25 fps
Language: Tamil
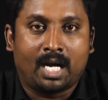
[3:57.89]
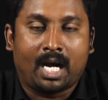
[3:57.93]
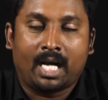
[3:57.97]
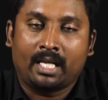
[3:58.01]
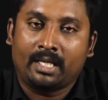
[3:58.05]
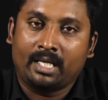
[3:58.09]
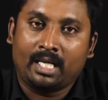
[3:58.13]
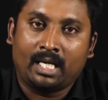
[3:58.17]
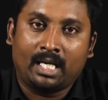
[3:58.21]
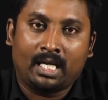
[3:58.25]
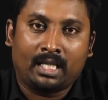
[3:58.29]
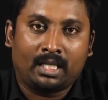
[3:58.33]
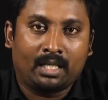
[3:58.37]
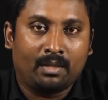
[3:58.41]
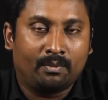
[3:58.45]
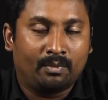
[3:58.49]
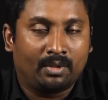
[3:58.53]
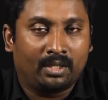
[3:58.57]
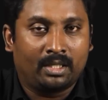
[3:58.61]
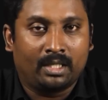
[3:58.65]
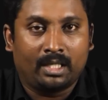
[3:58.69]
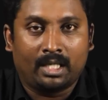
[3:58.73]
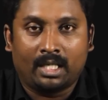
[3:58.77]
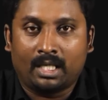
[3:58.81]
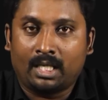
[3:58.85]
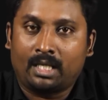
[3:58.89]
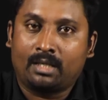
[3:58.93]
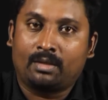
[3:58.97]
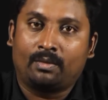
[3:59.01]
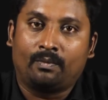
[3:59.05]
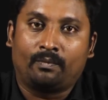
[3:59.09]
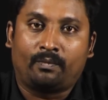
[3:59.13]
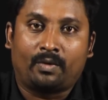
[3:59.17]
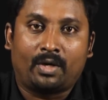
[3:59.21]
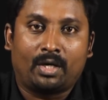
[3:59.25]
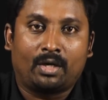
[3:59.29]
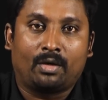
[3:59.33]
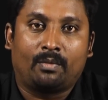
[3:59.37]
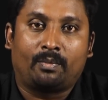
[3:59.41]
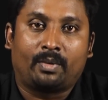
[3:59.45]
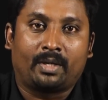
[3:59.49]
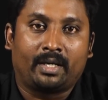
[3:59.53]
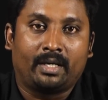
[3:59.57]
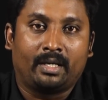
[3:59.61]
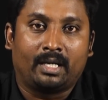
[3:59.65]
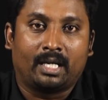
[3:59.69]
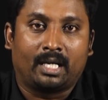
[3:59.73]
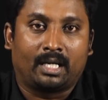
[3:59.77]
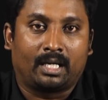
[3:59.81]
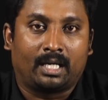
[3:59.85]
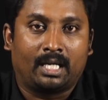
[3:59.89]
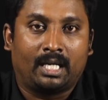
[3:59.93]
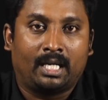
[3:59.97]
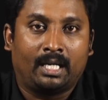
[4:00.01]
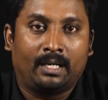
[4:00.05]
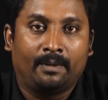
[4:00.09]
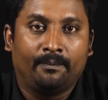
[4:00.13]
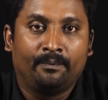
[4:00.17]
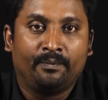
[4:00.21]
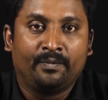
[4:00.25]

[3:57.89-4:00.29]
அது எல்லாத்தையும் வந்து எல்லோரும் ஃபாலோ பண்ணிட்டாங்களா